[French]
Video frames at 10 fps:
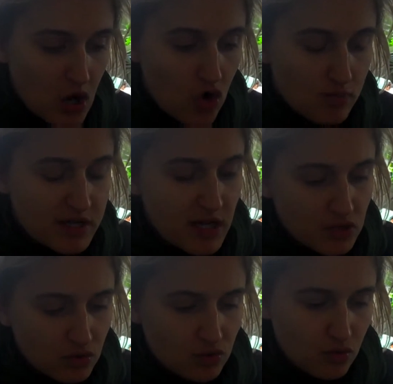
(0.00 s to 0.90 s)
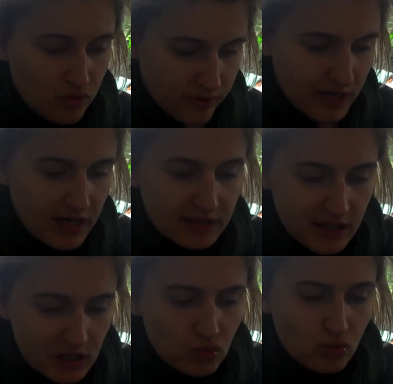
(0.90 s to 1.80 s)
obligation de se couvrir la
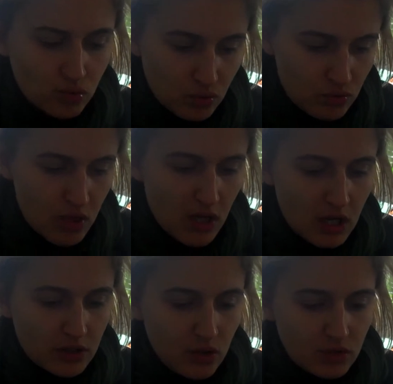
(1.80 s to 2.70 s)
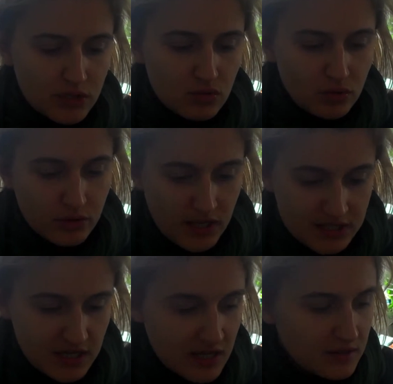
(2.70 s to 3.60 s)
tête ou non dans les cours de
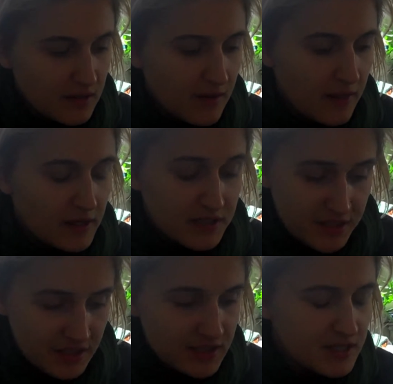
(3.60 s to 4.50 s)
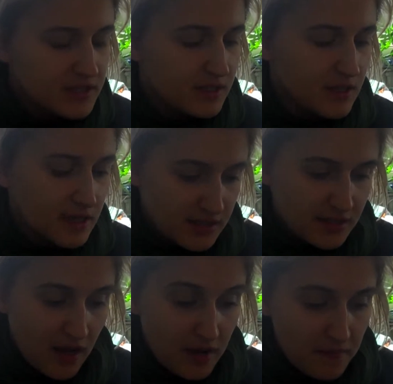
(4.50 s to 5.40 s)
caserne, les églises, etc.
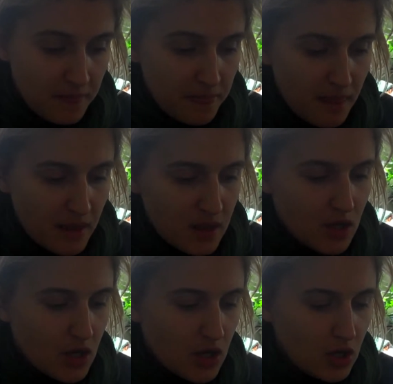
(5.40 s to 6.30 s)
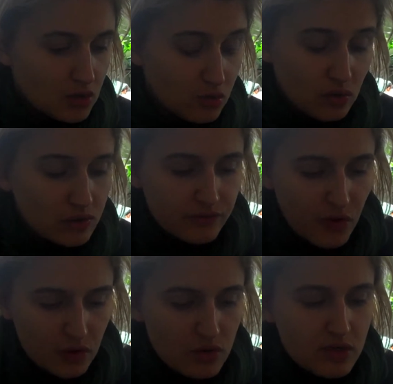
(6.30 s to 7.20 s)
Du temps de
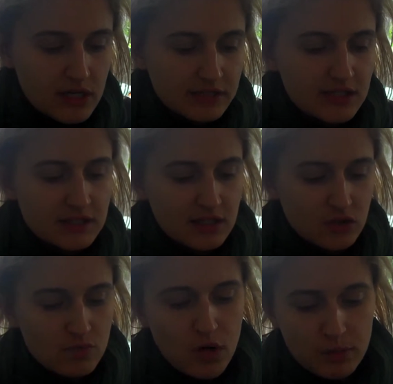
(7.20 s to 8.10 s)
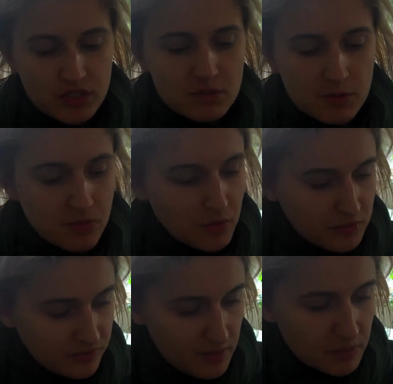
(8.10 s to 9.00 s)
Franco, il était strictement impossible pour
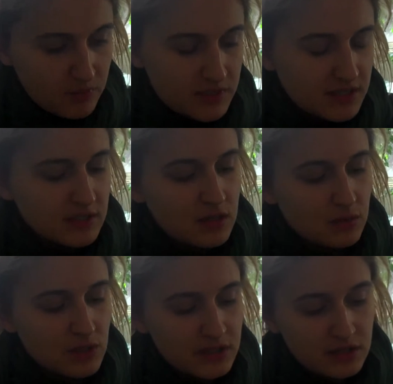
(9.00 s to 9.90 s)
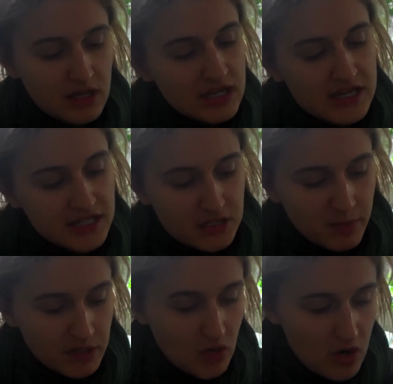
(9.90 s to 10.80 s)
une femme de visiter une église
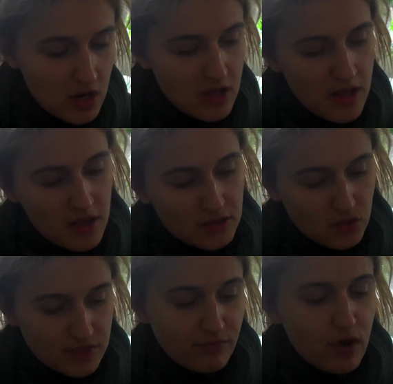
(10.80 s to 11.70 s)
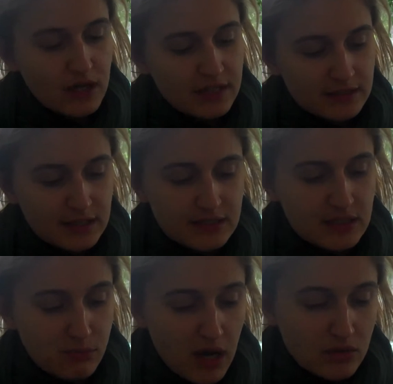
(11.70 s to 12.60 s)
espagnole sans avoir la tête et
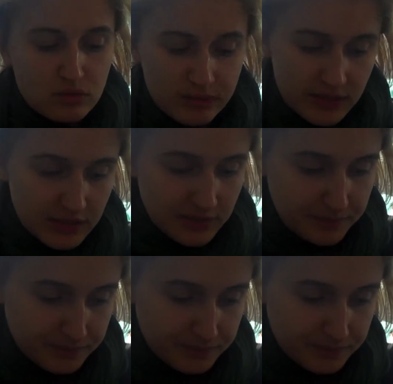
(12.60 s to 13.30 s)
les bras couverts.